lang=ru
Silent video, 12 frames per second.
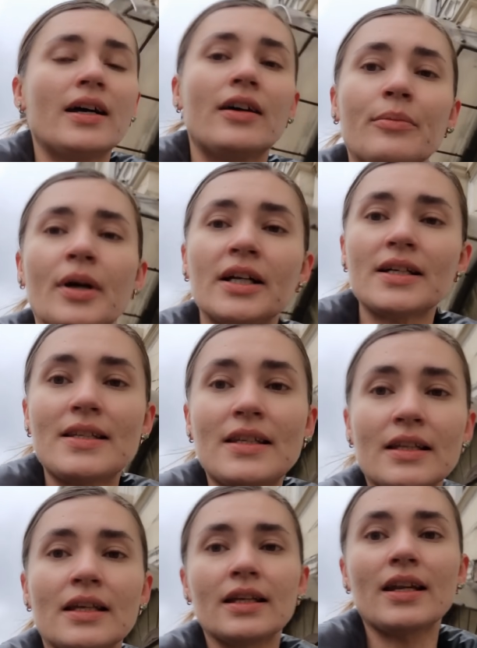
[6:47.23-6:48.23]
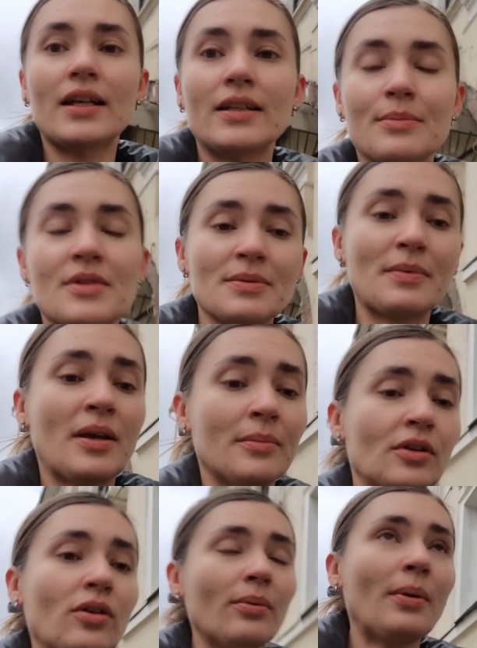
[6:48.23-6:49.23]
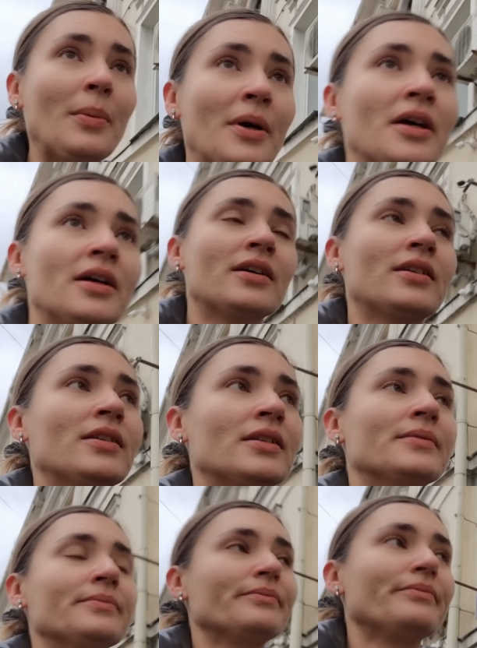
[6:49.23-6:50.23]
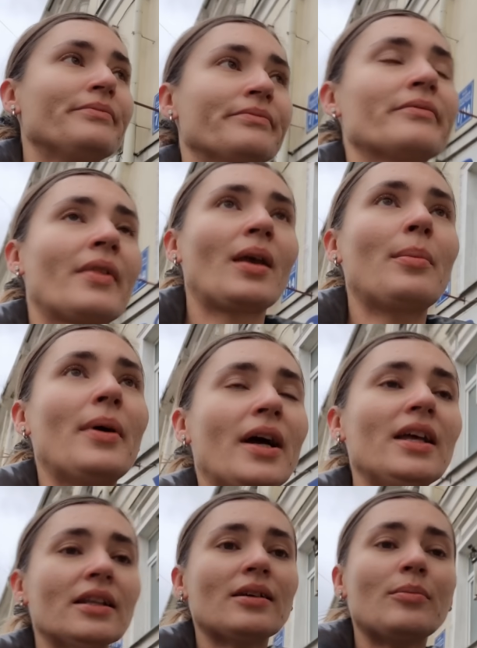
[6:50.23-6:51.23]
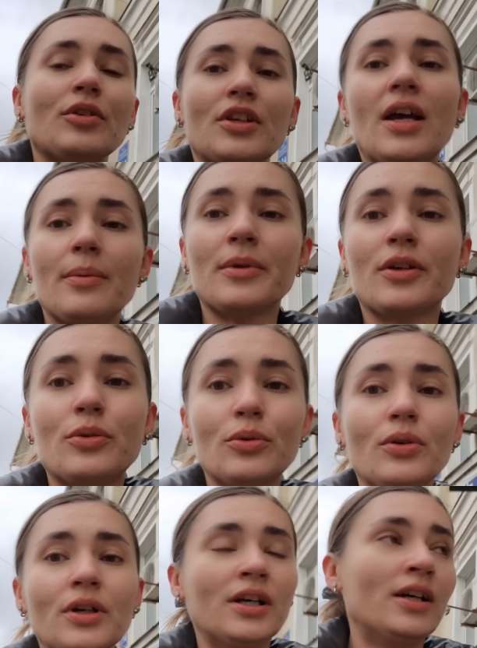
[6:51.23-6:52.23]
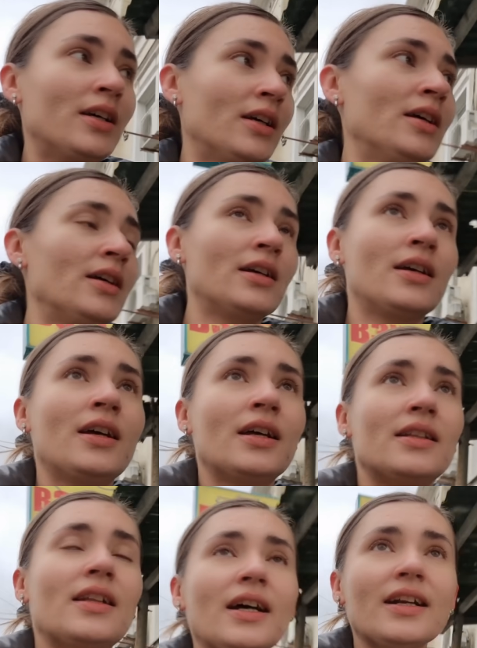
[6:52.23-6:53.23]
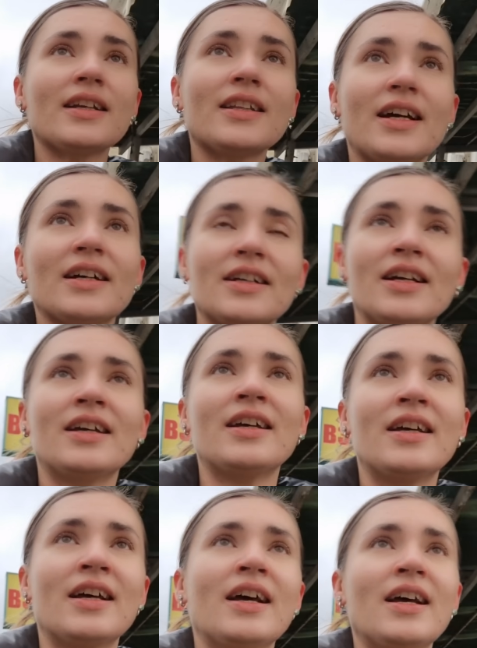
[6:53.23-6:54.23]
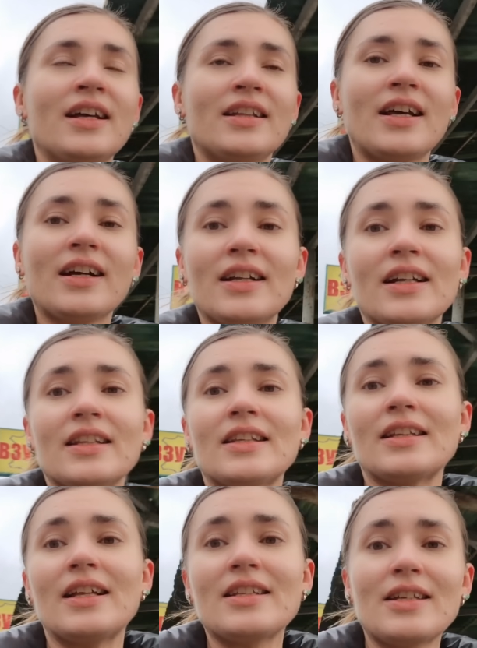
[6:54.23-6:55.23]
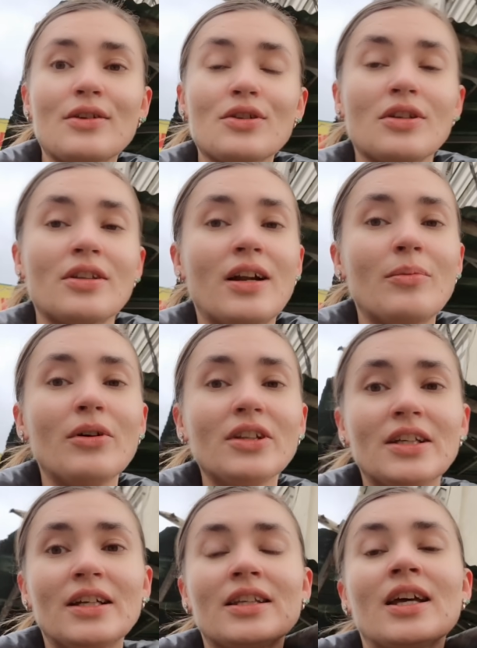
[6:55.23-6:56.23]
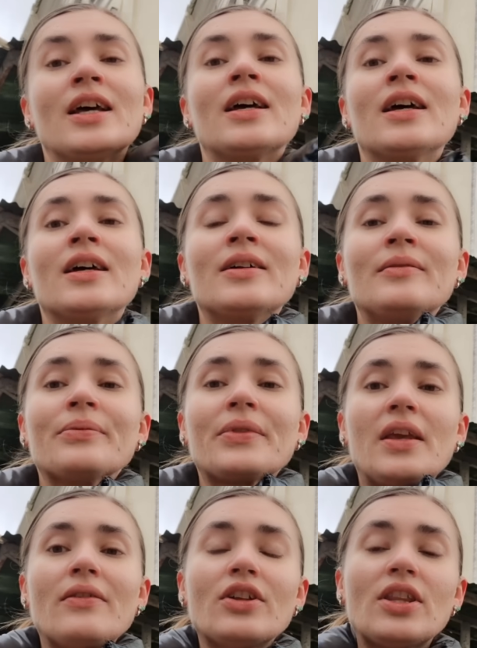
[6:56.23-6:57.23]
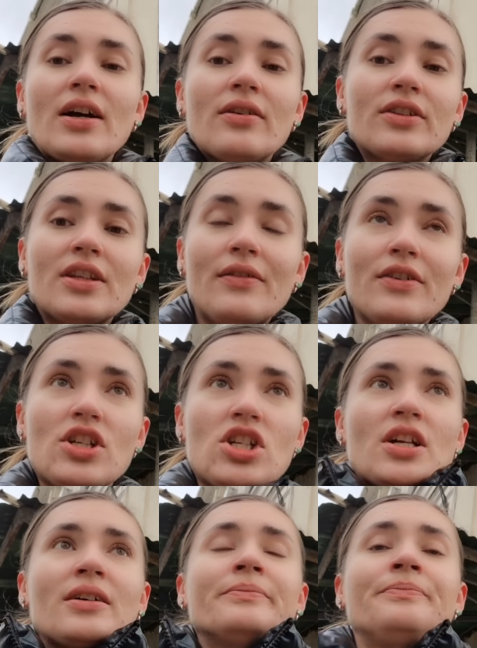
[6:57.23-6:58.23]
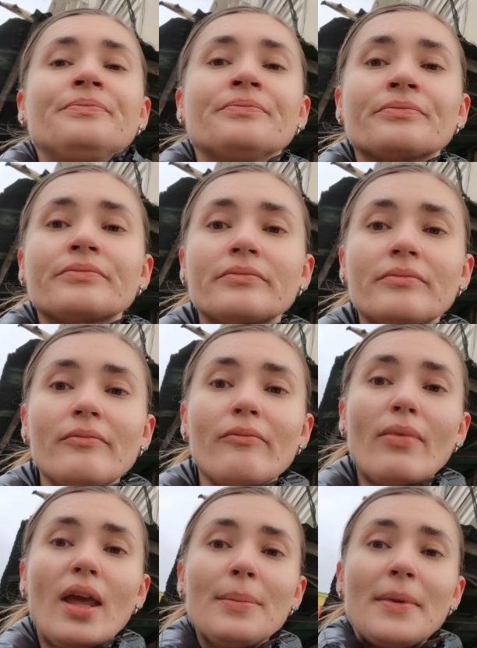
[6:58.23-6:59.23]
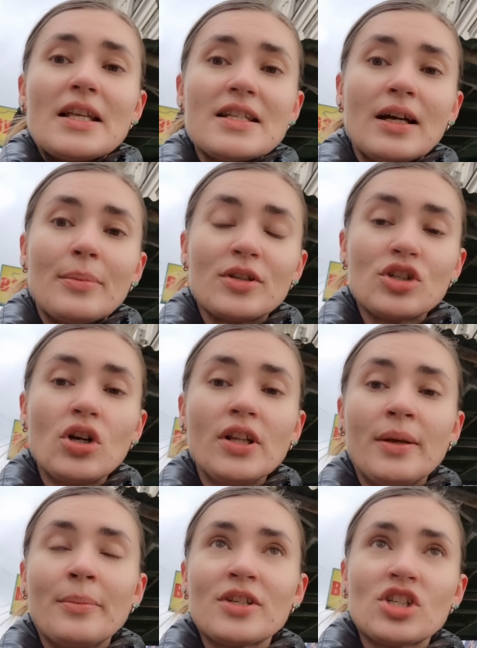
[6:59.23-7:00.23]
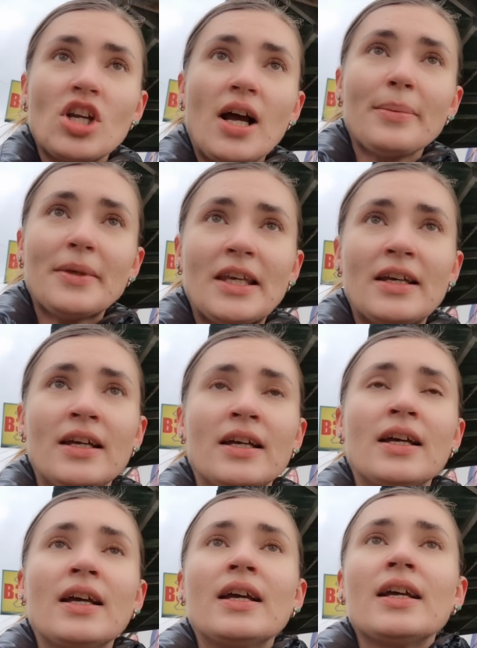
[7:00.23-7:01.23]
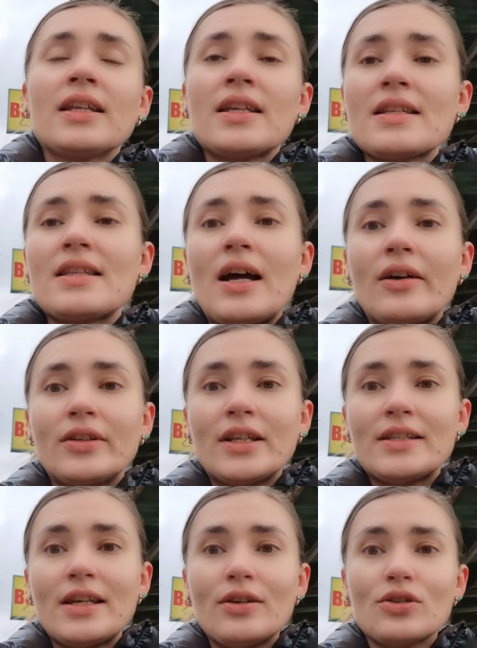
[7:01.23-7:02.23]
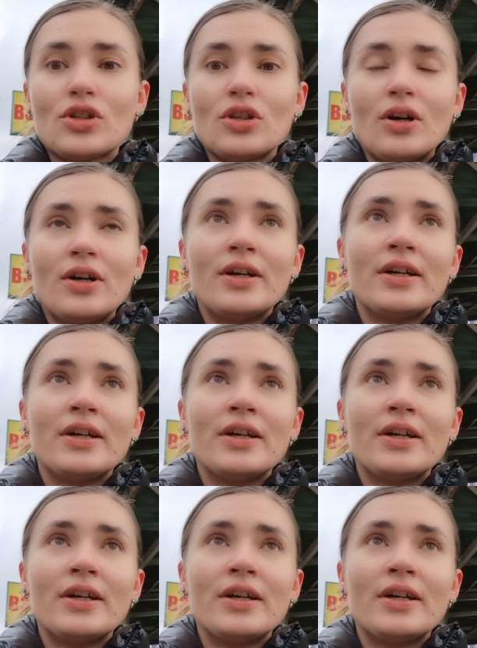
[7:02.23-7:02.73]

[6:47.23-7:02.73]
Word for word: в магазине рядом с моим домом. Поэтому я бегу на рынок накрытый. Надеюсь, он работает. И вот так вот я вышла без капюшона, без шапки. Не знаю, надеюсь, что